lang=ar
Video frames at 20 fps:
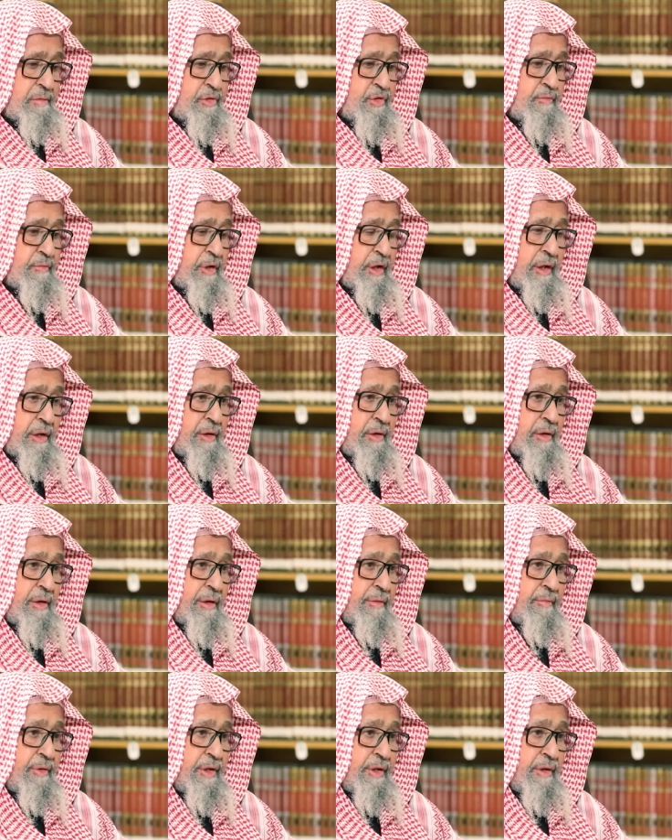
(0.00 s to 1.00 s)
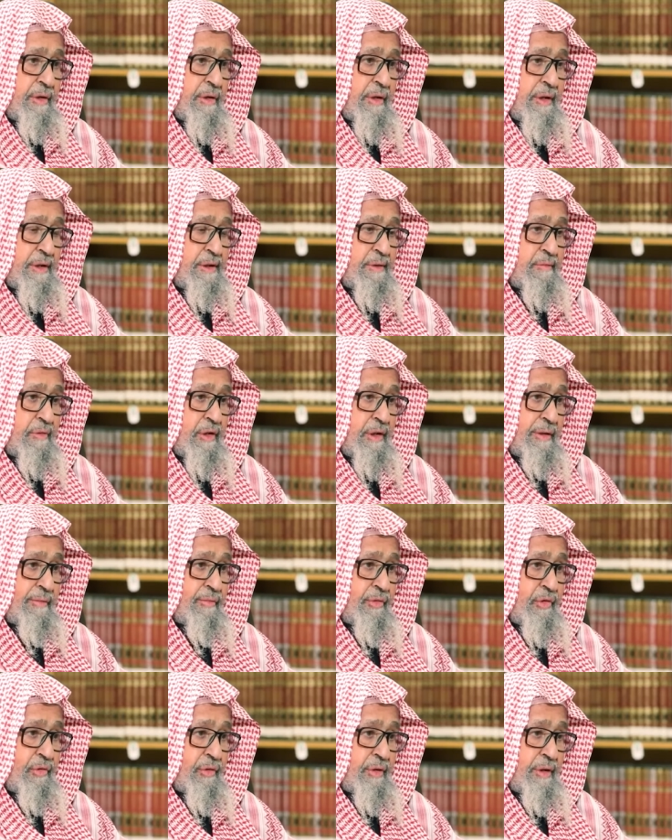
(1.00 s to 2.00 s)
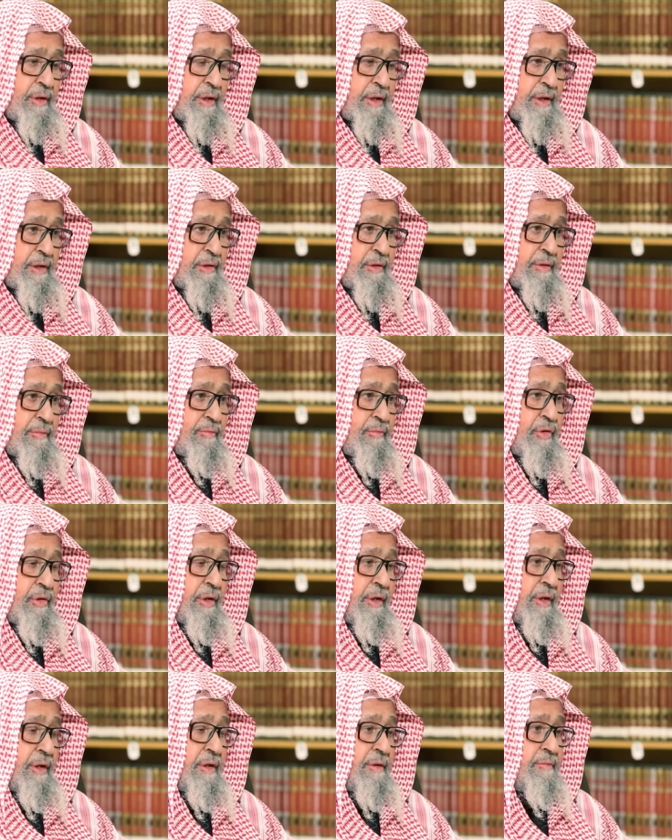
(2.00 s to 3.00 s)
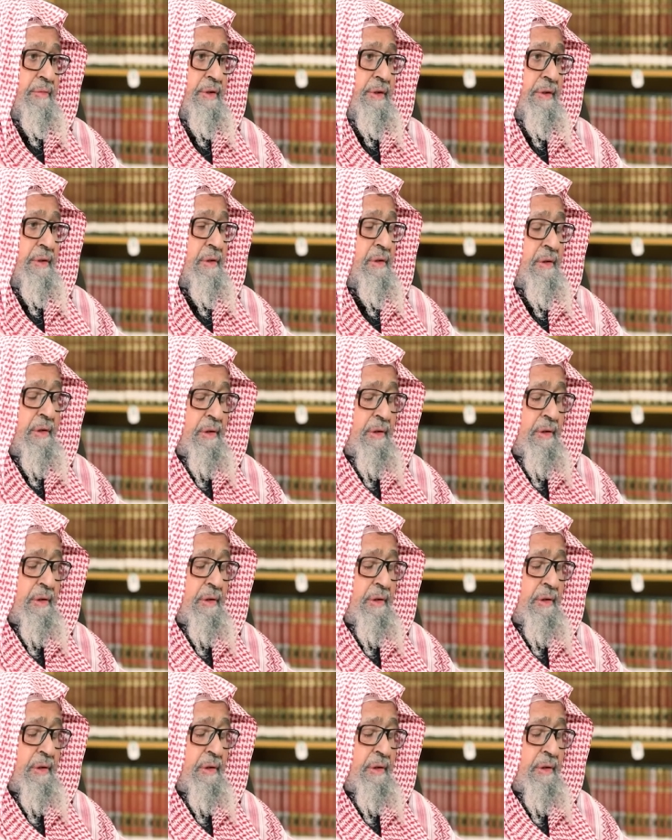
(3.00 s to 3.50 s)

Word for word: بسم الله الرحمن الرحيم، الحمد لله رب العالمين